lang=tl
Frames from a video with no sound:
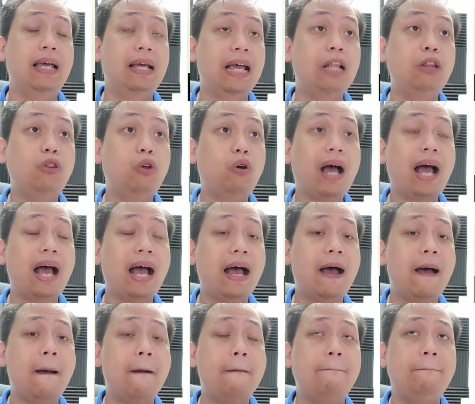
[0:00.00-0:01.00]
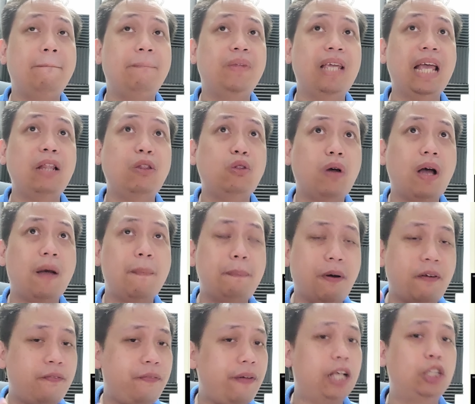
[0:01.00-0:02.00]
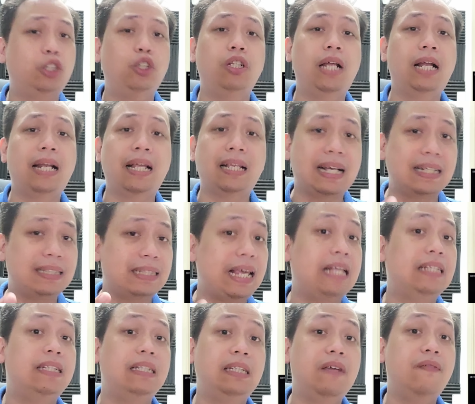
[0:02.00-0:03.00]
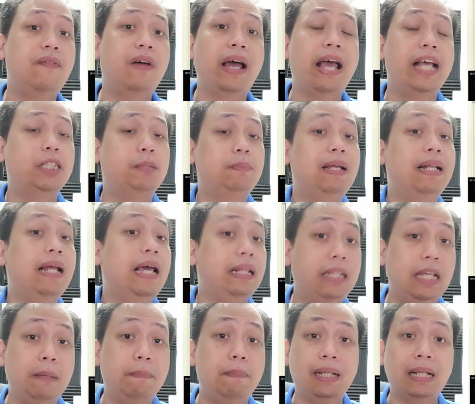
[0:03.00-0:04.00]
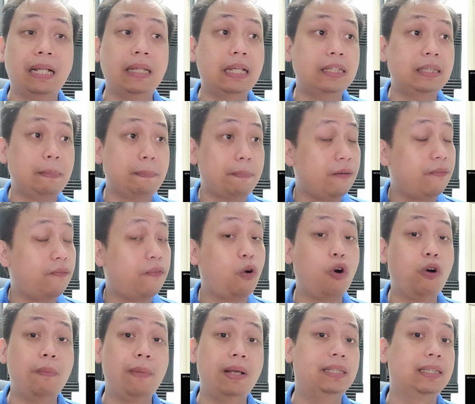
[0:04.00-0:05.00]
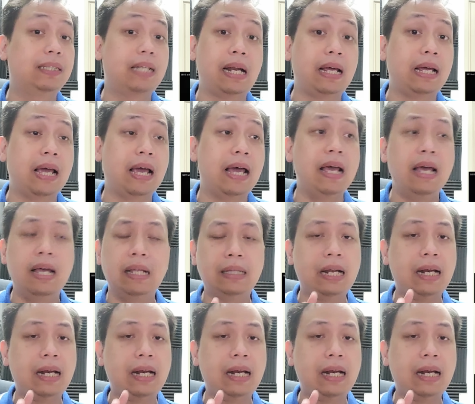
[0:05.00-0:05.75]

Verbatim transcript: Ganto ka, ganto ka professional at ka-sensitive ang SB19 pagdating sa performance talaga.